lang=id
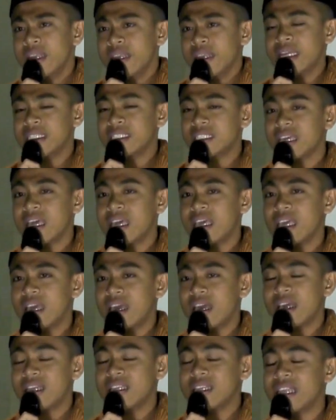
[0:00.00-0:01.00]
Dan
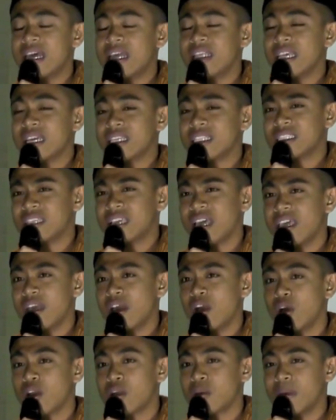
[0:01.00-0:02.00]
saya dan yang saya
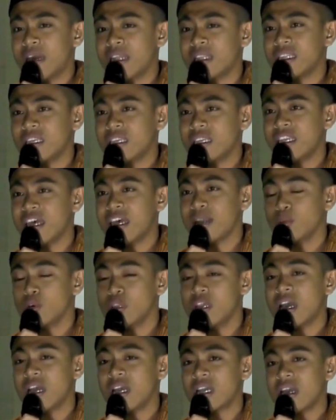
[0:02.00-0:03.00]
hormati dan
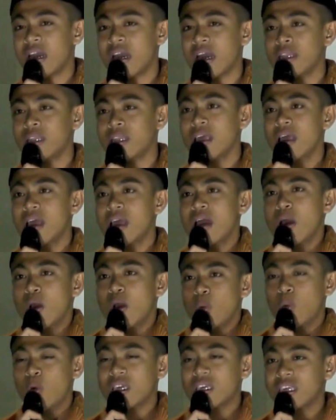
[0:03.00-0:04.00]
muliakan
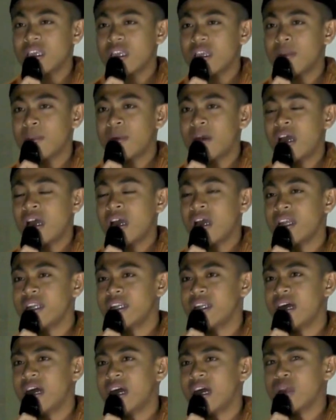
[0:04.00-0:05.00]
Wakil Ma'ahad
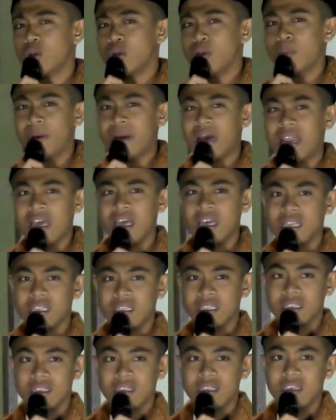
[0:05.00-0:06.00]
Darul Palah,
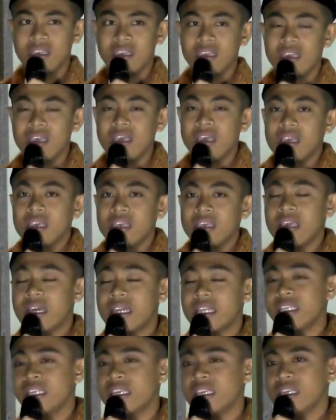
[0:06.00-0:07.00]

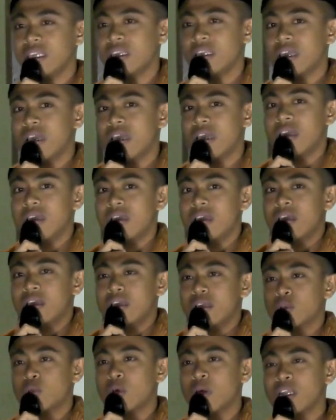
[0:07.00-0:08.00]
yakni
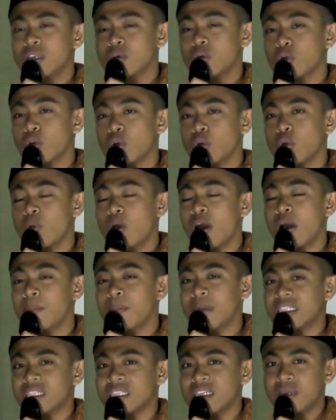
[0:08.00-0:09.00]
Tuan Guru
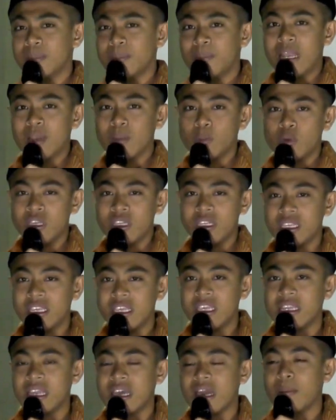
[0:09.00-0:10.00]
Muhammad Iqbal Muhyiddin
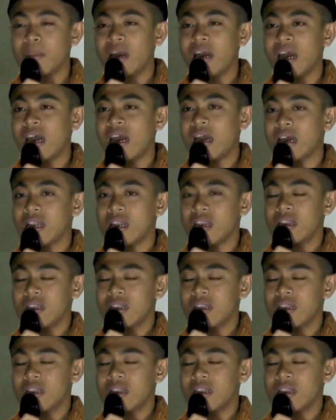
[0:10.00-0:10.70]
Abahar,